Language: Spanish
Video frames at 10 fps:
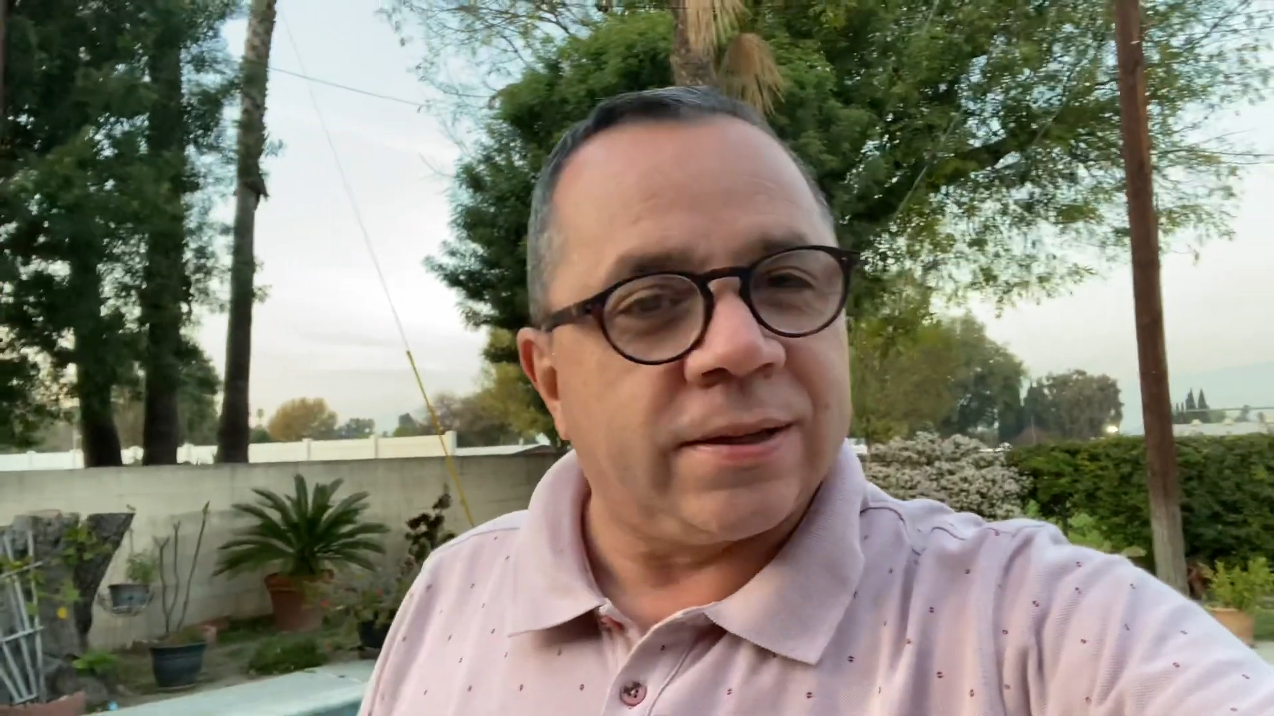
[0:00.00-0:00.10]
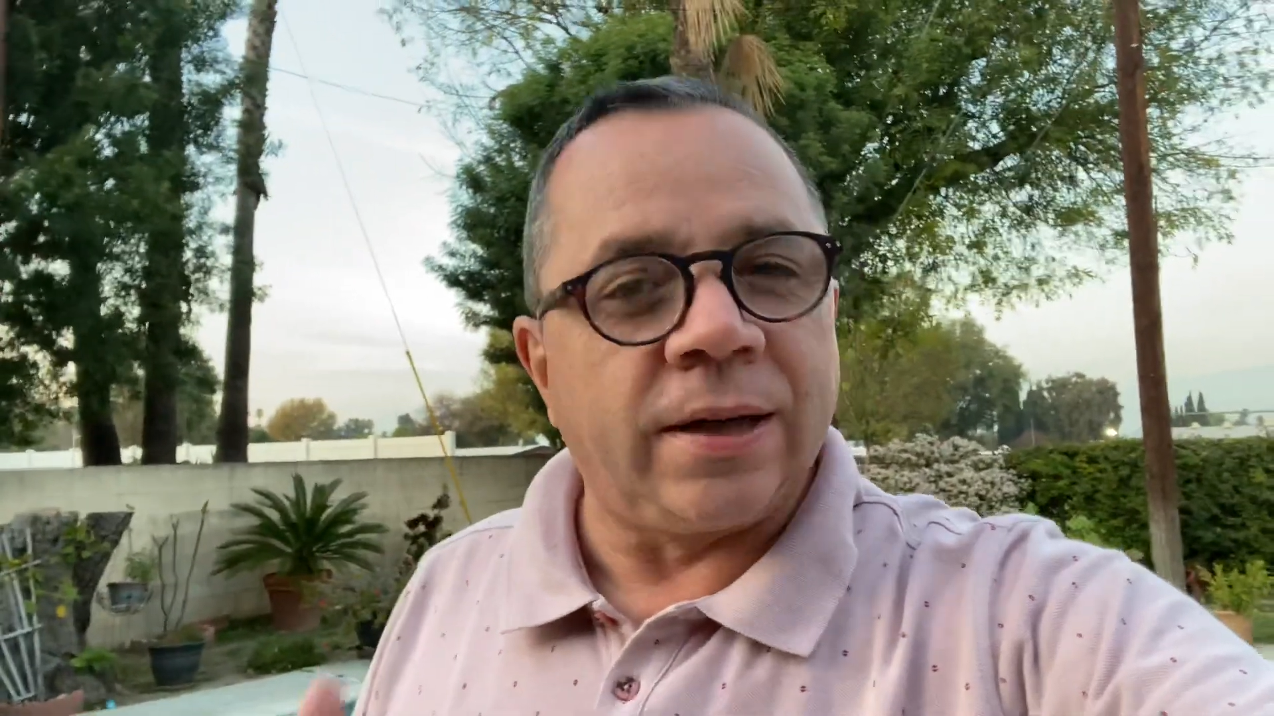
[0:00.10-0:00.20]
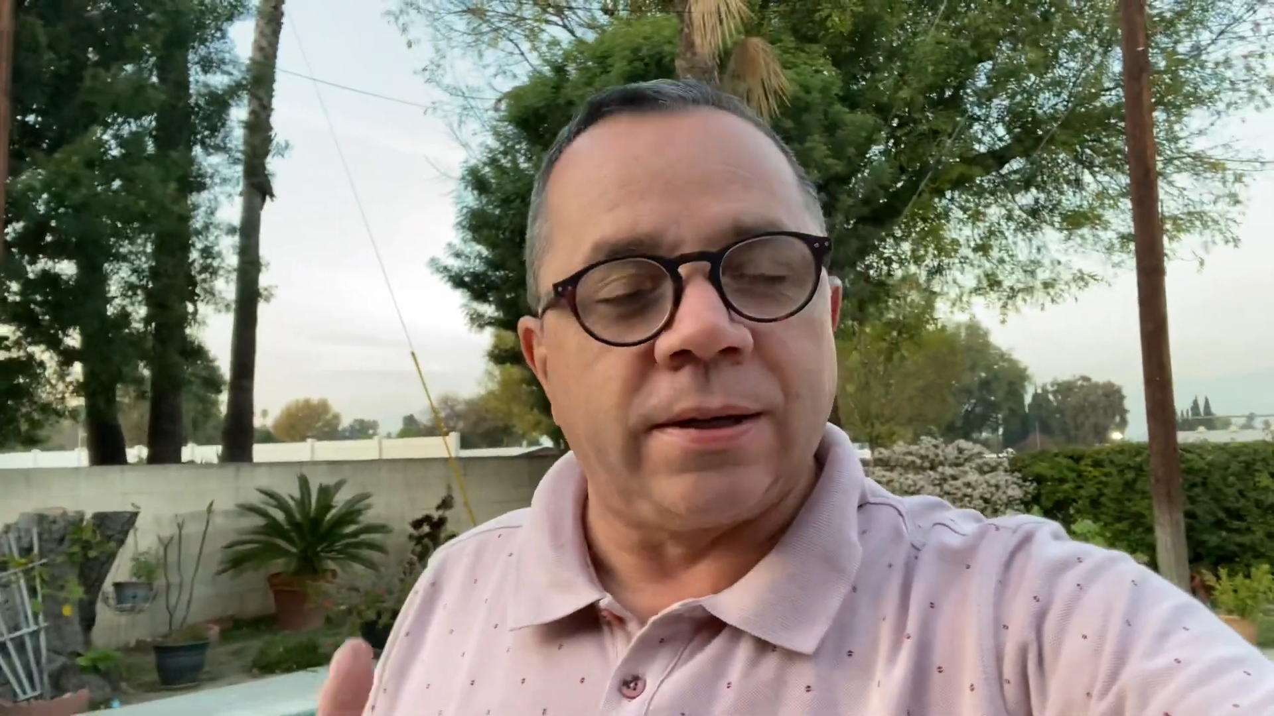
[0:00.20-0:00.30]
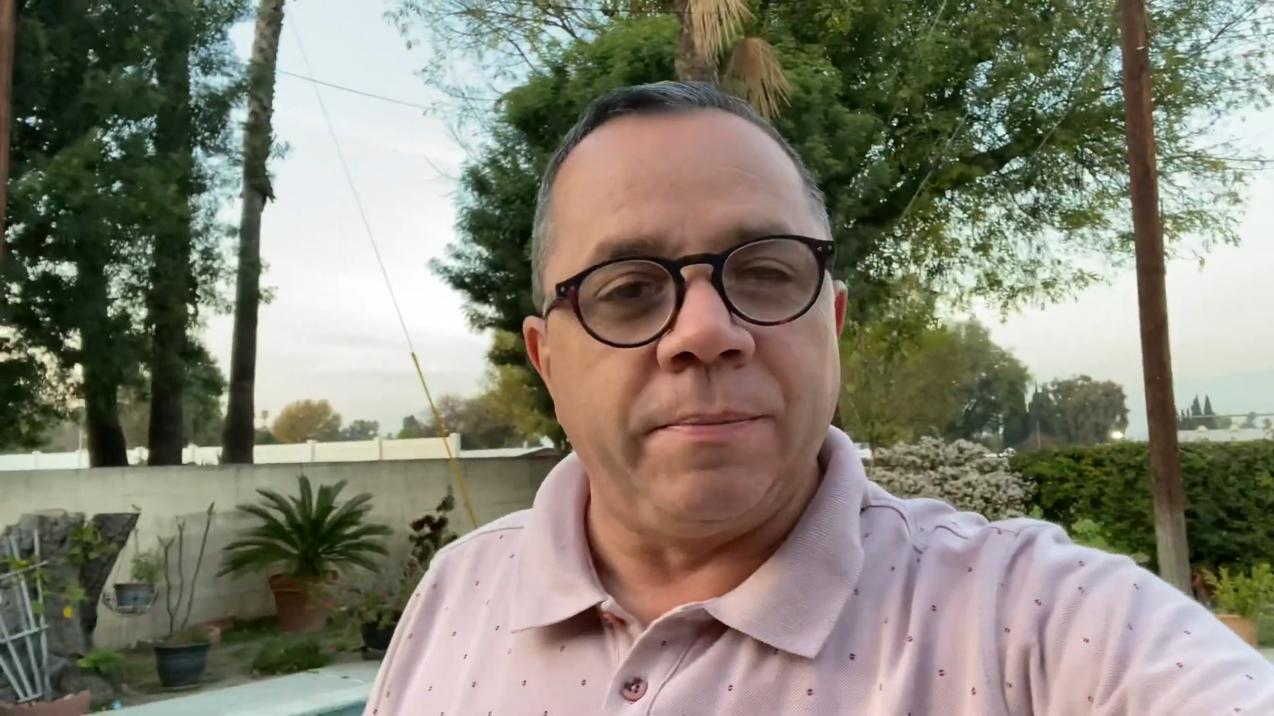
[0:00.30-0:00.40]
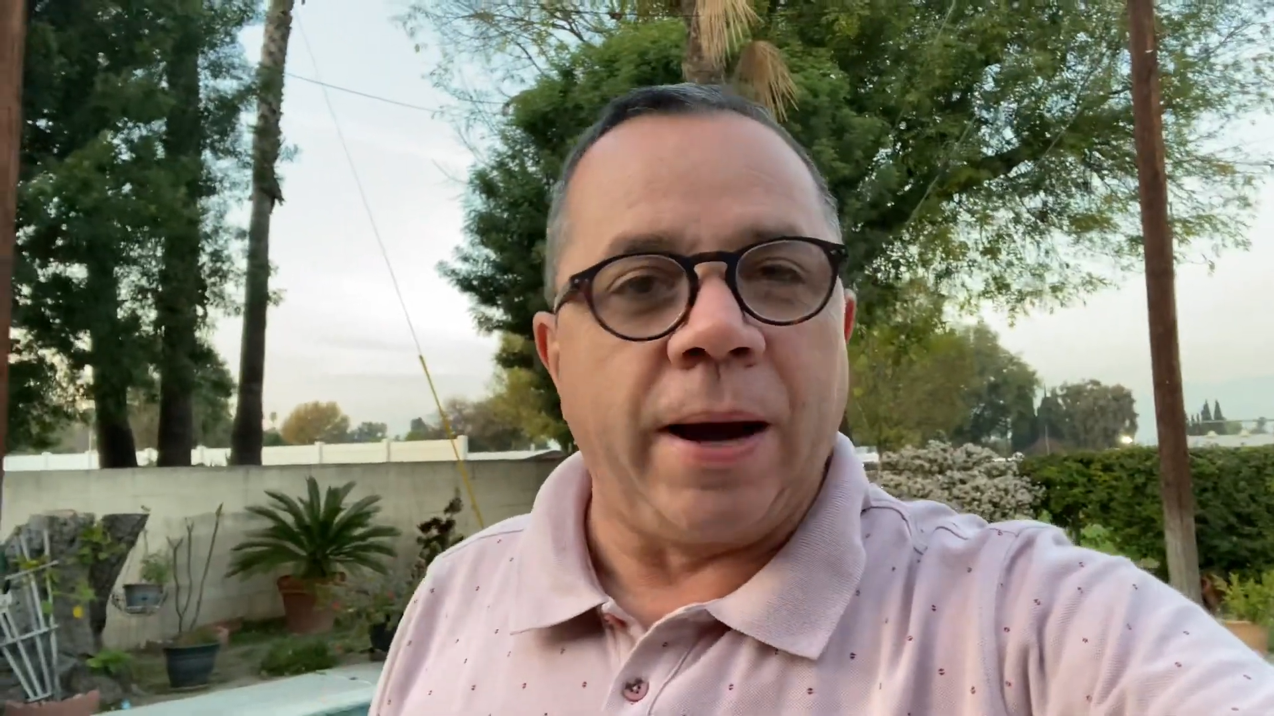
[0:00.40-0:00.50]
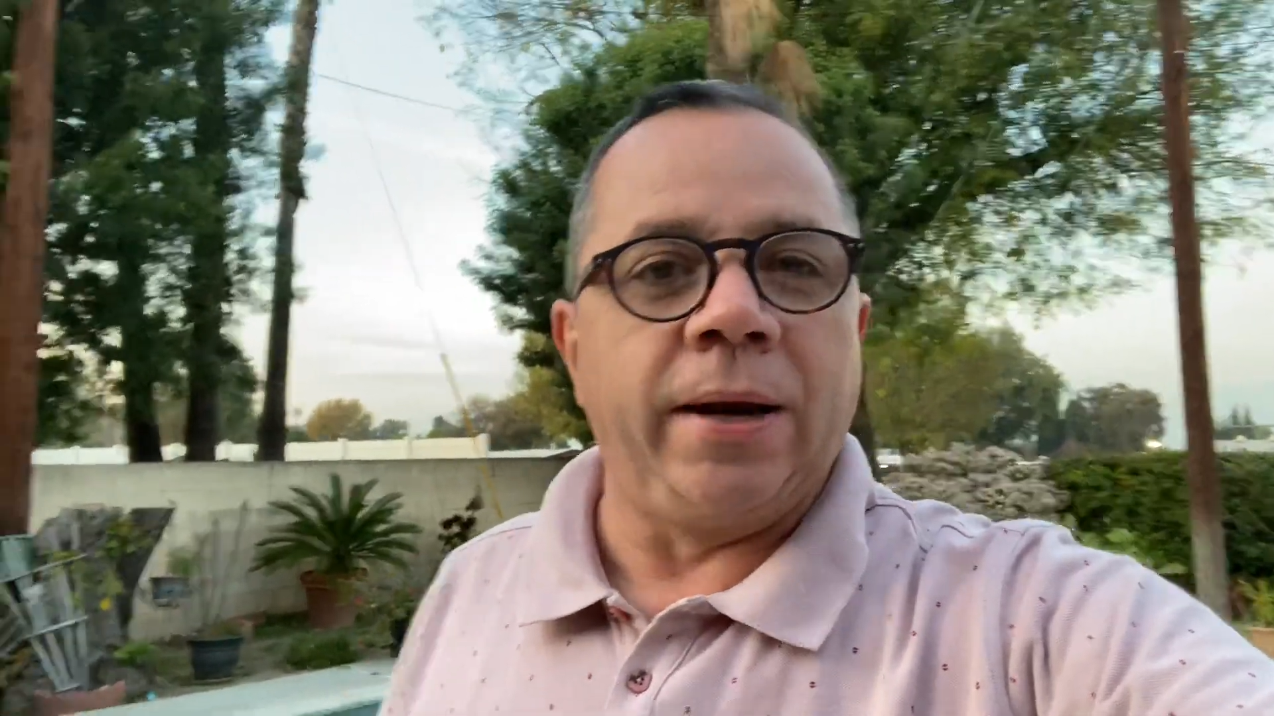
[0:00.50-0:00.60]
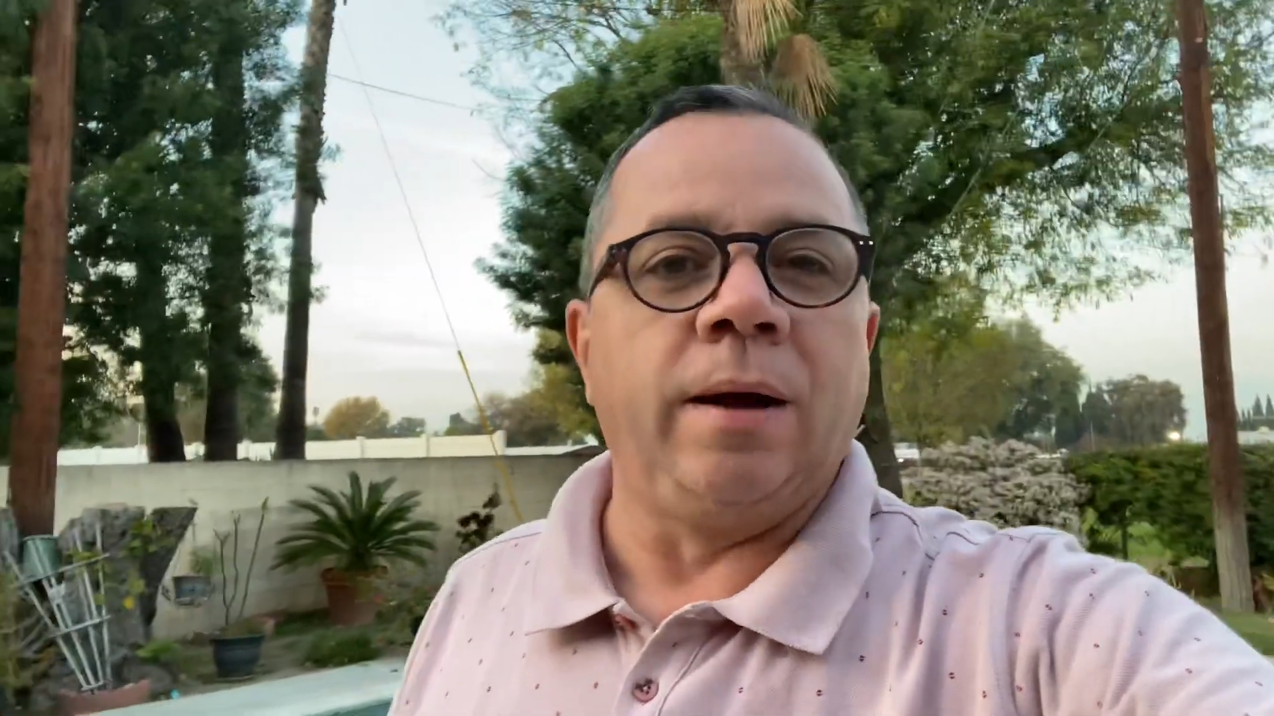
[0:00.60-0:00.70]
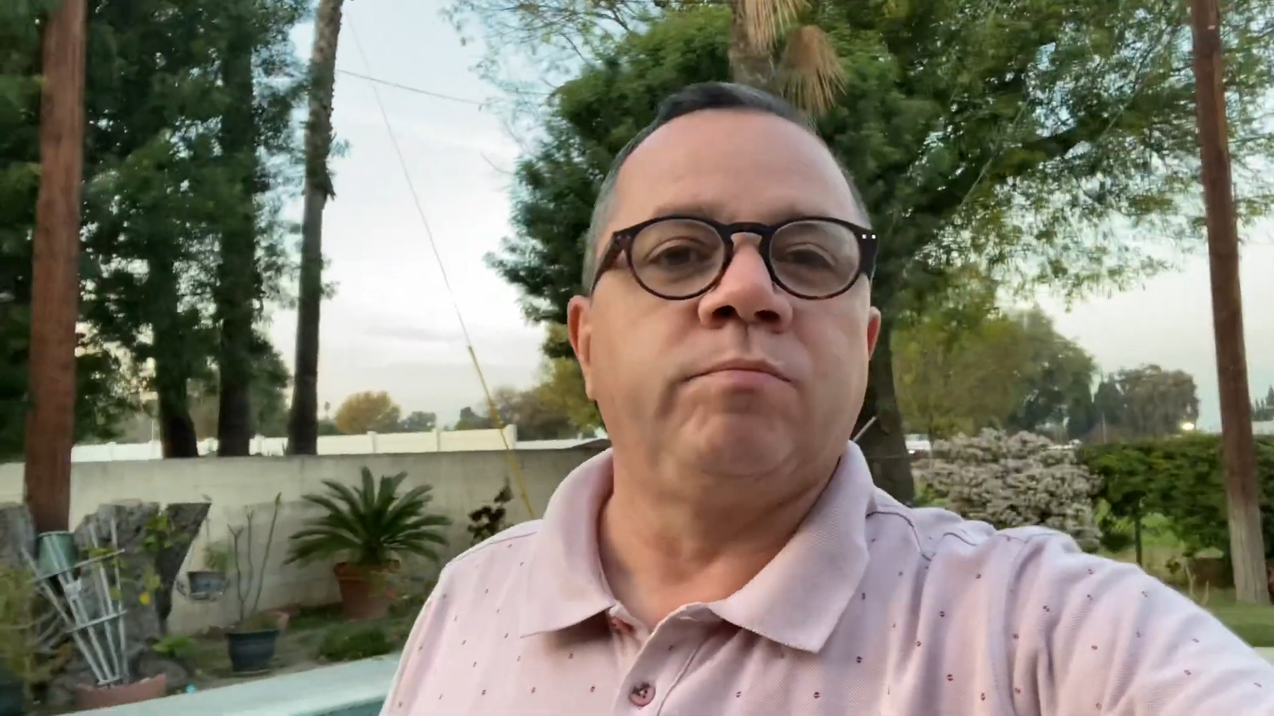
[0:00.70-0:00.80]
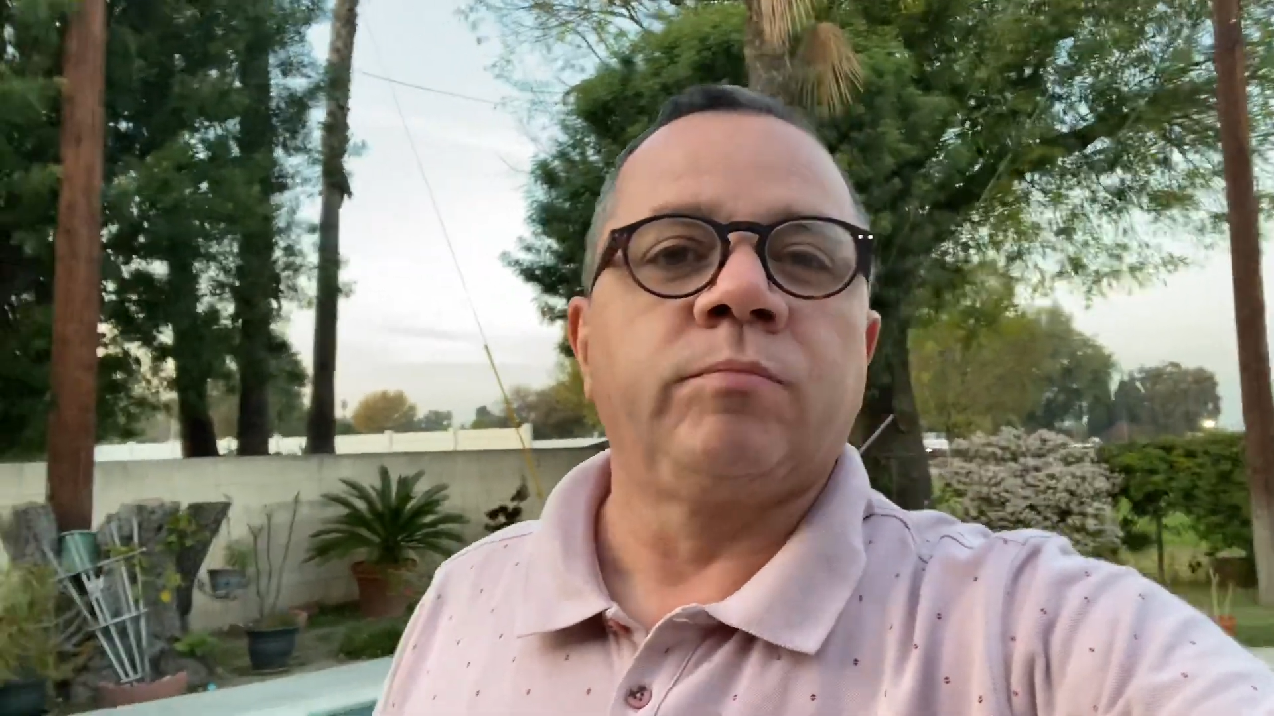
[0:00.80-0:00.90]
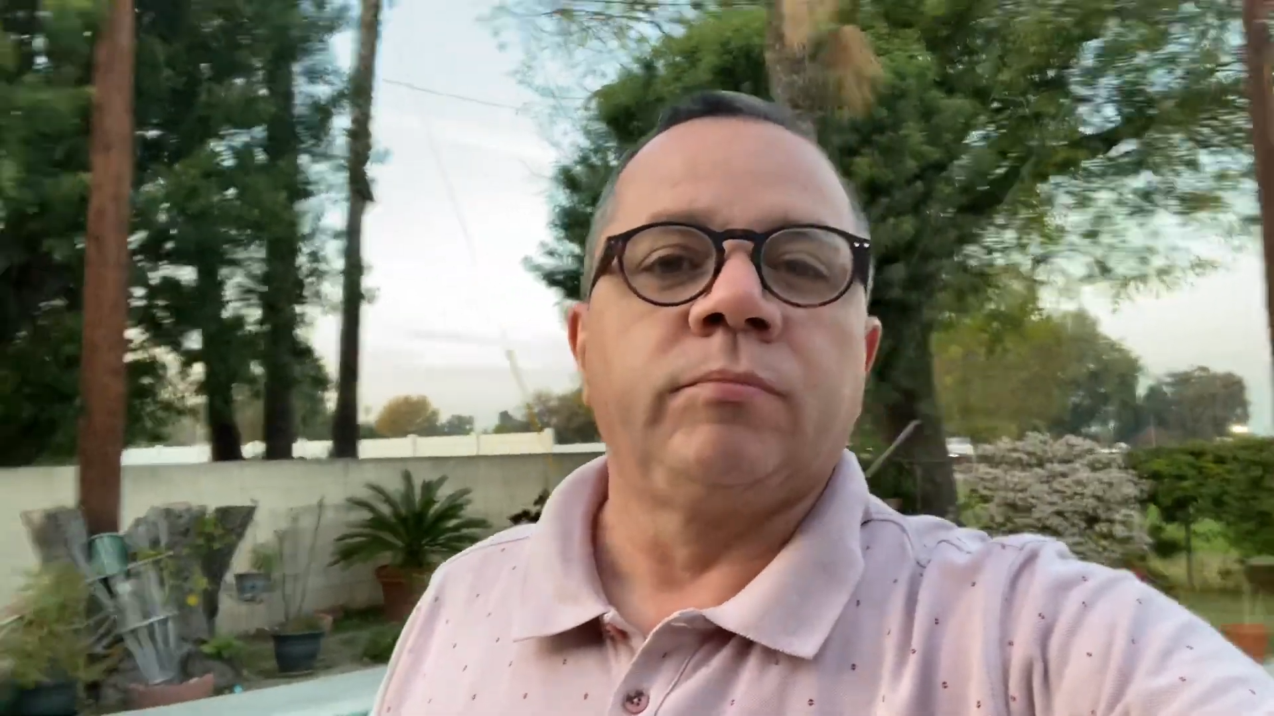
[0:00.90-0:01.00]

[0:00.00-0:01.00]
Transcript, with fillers: esta semana